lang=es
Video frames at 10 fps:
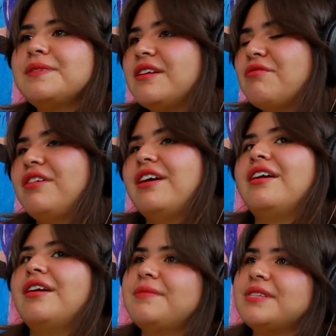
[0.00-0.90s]
mi
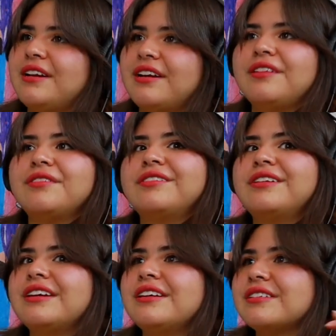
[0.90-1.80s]
celular, mis
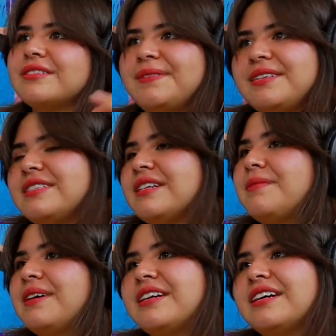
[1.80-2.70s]
cargadores, mis
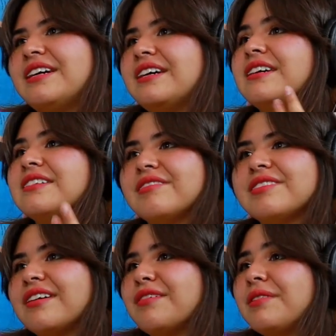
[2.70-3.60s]
chamarras, o
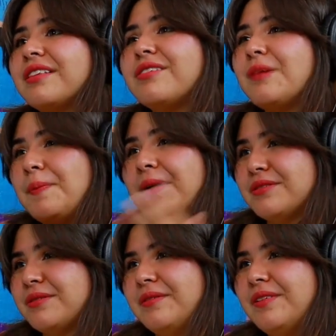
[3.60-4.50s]
sea, como
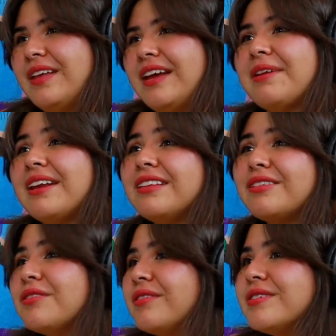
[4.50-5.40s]
para sobrevivir un día. Imagínate
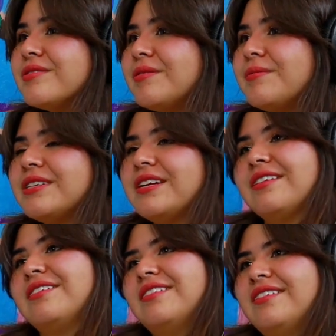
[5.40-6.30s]
todo eso, ¿no, mucho,
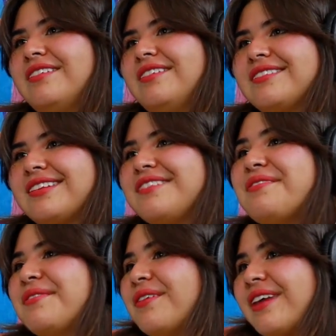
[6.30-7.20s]
O sea,
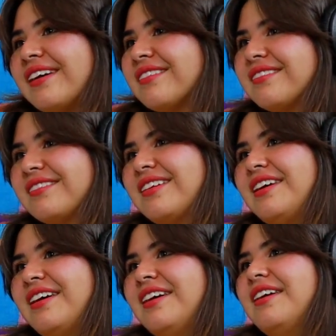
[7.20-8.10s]
no da. No,
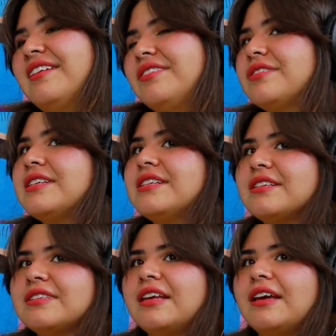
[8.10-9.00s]
no da. Entonces,
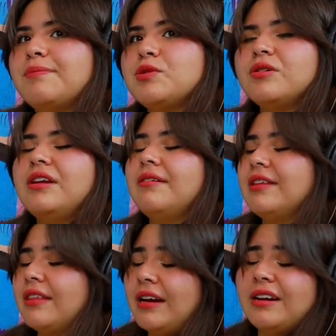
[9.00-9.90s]
este, pues yo la
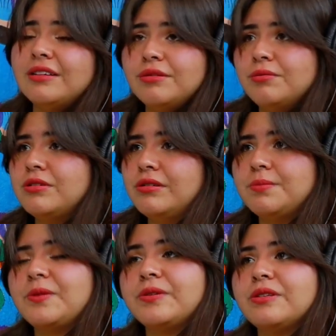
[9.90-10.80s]
verdad agradezco mucho a
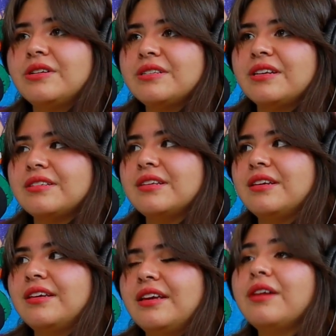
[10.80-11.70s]
los profesores que
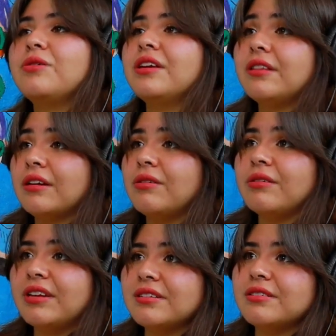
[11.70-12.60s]
sí incluyen
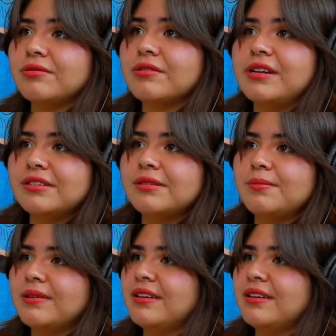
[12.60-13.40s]
tecnologías en sus clases.